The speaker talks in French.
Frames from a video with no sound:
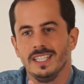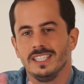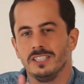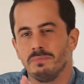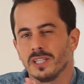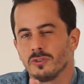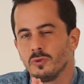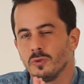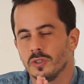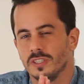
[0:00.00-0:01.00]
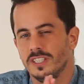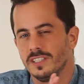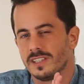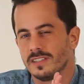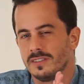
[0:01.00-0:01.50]
J'ai perdu
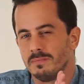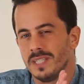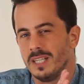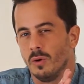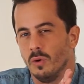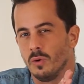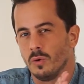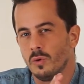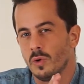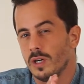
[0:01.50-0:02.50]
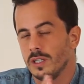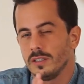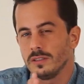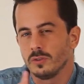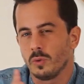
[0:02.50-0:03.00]
17 000 euros
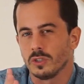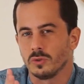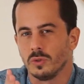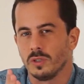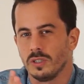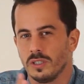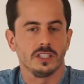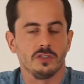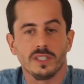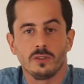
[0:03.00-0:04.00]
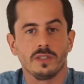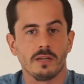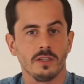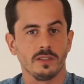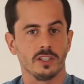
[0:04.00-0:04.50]
en trois jours. Je vais être
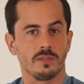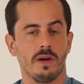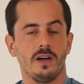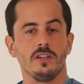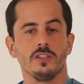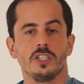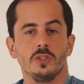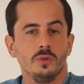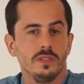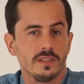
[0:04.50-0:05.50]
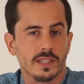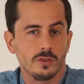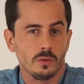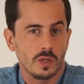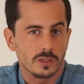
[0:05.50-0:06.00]
totalement transparent, j'ai eu des
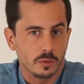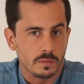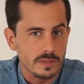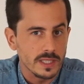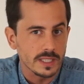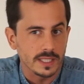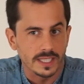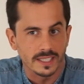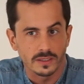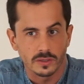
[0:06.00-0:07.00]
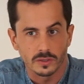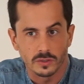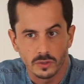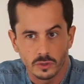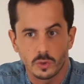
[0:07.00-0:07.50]
aides au mois de mai et euh,
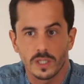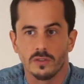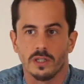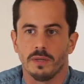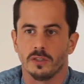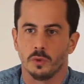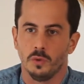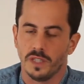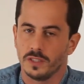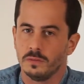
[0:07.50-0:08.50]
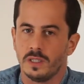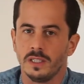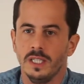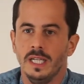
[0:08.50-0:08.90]
de juin de la part du gouvernement.